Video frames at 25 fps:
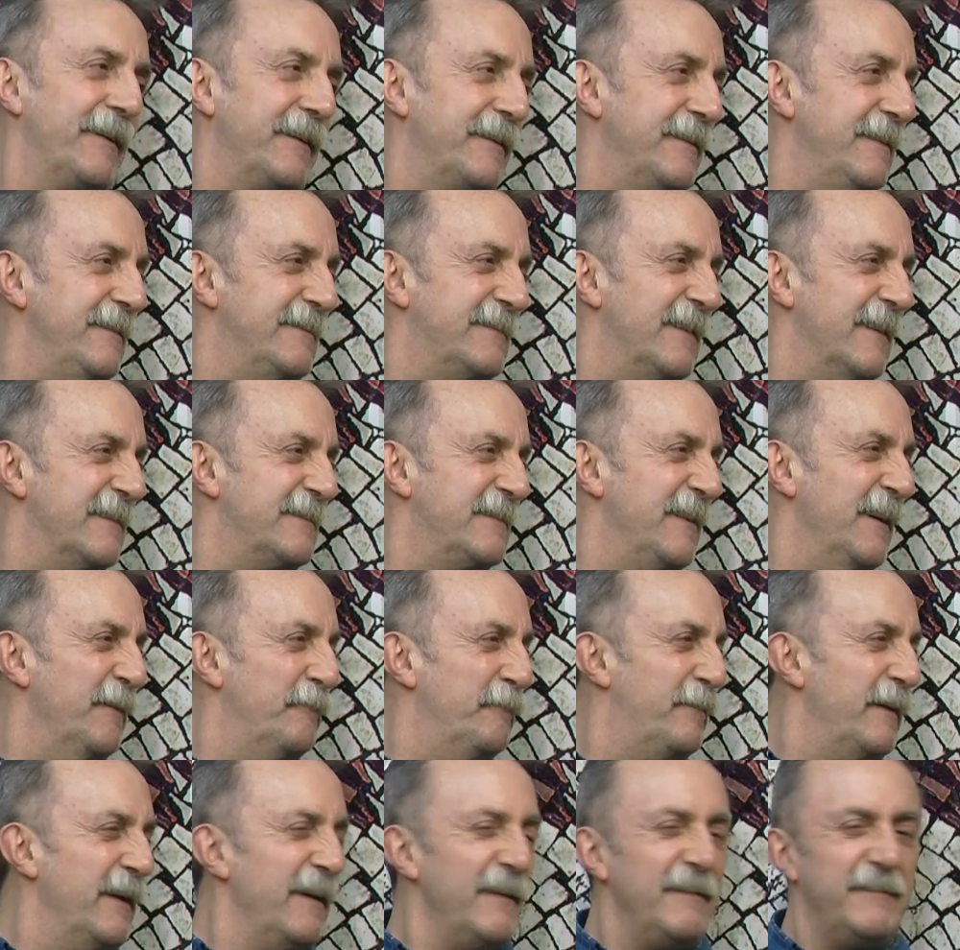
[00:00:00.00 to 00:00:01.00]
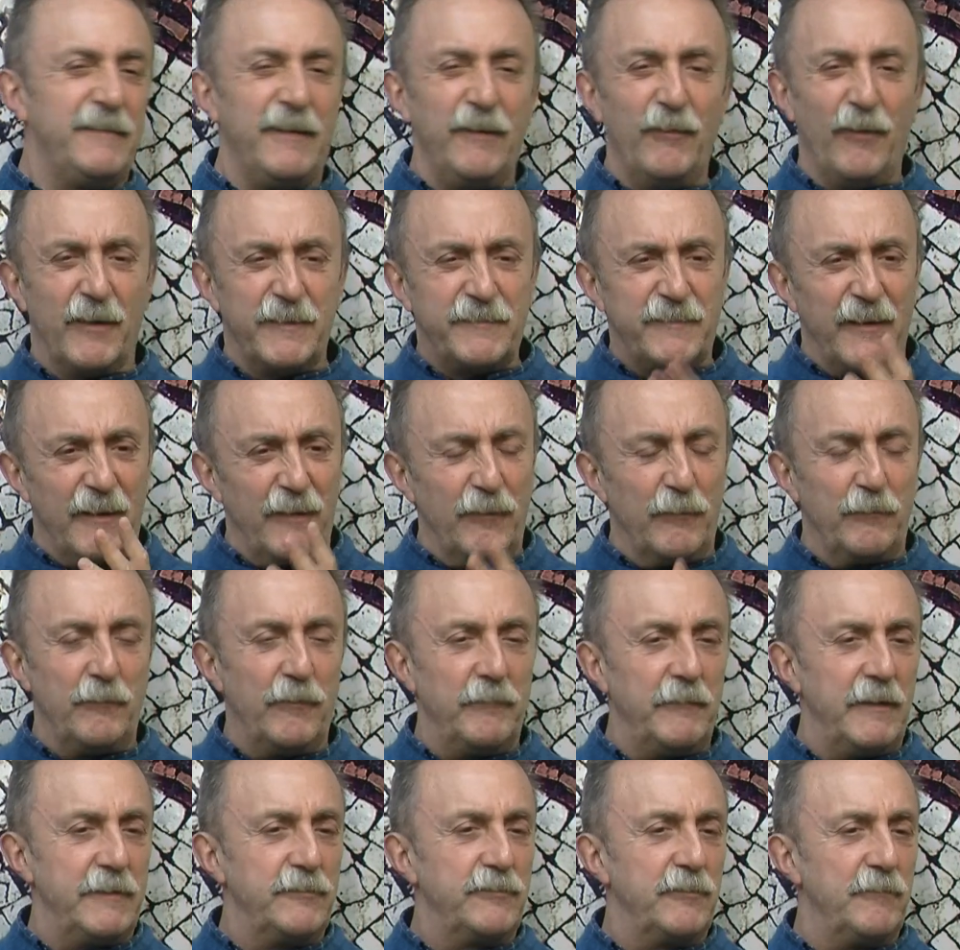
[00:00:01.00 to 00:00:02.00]
que haber risa siempre, tío, hasta los
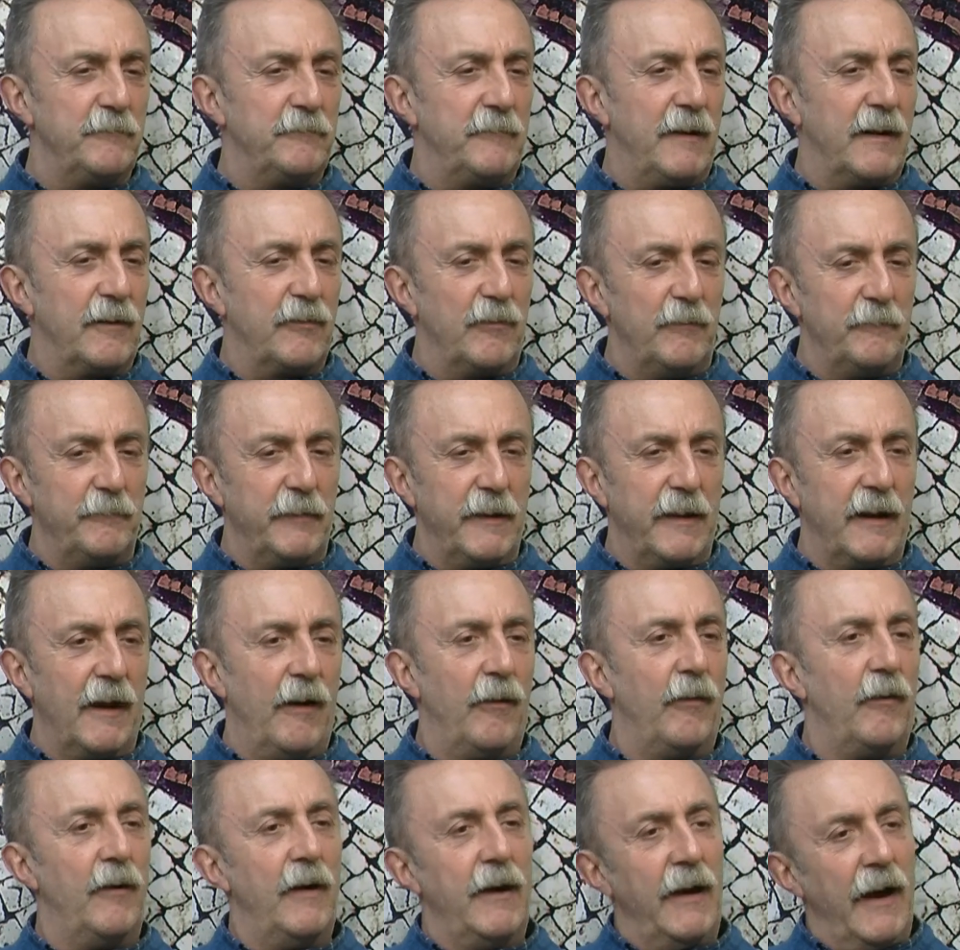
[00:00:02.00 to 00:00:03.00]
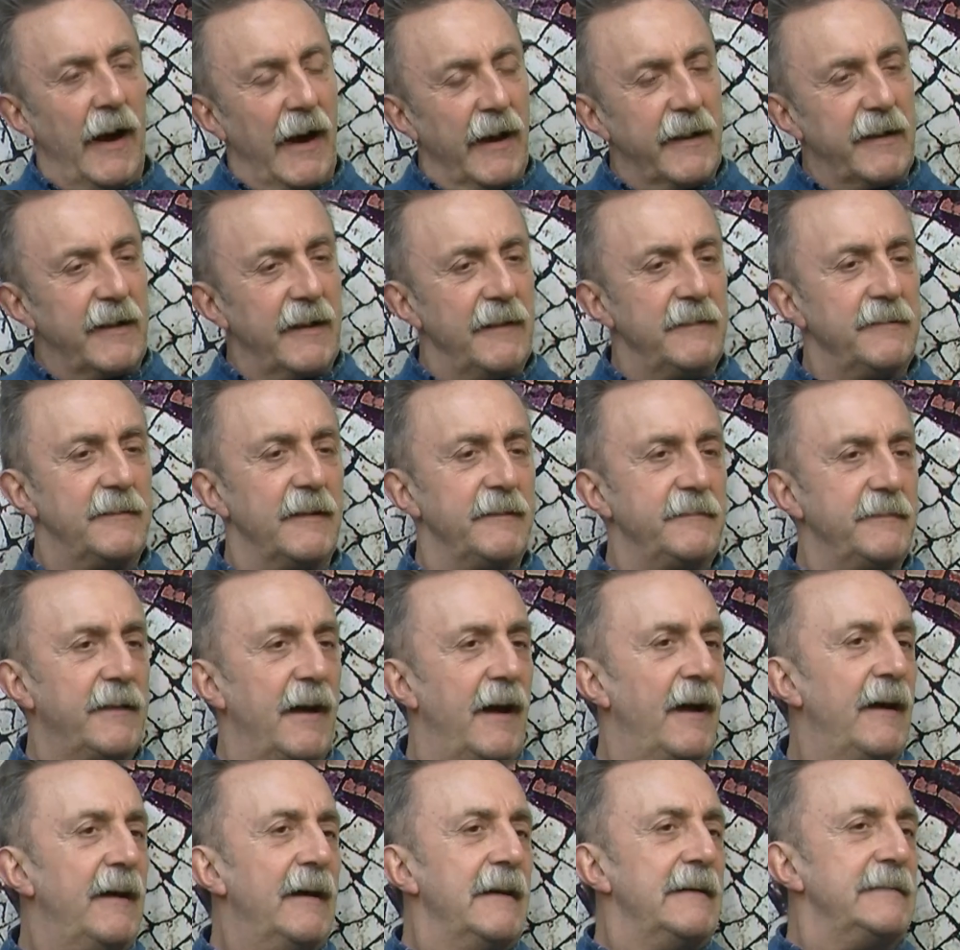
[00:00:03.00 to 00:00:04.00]
momentos más complicados hay que
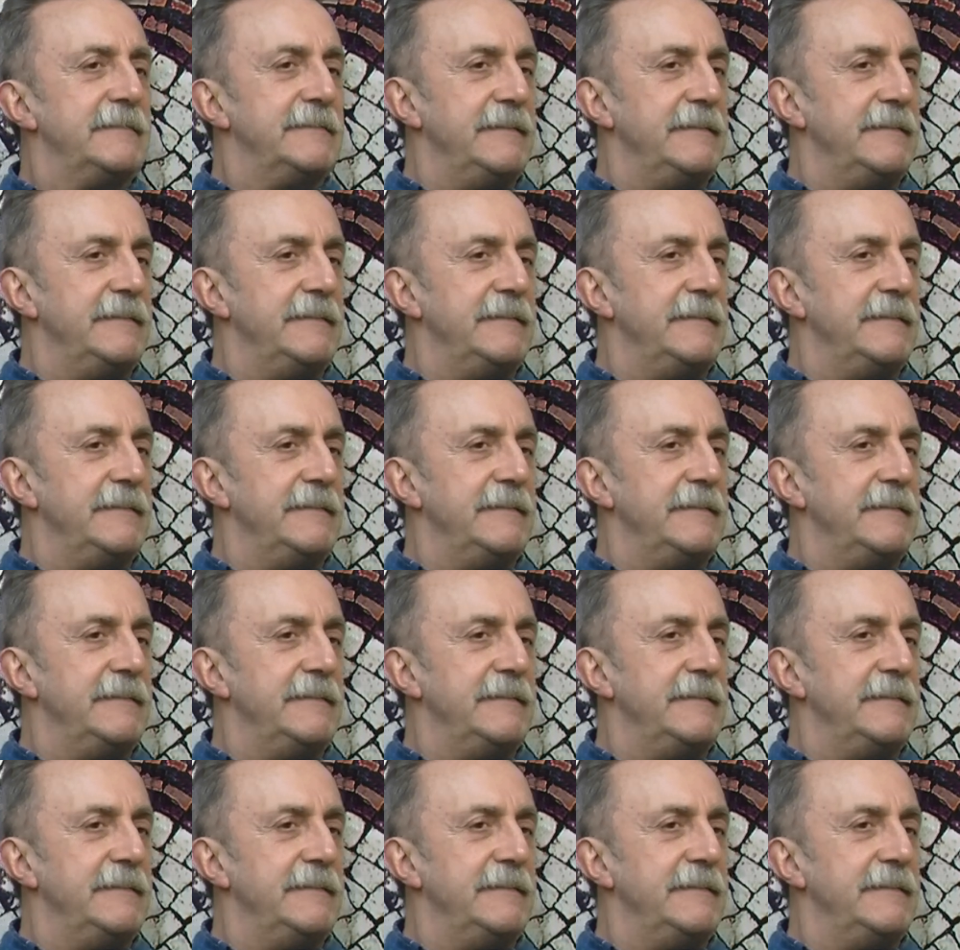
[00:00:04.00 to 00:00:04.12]
intentar,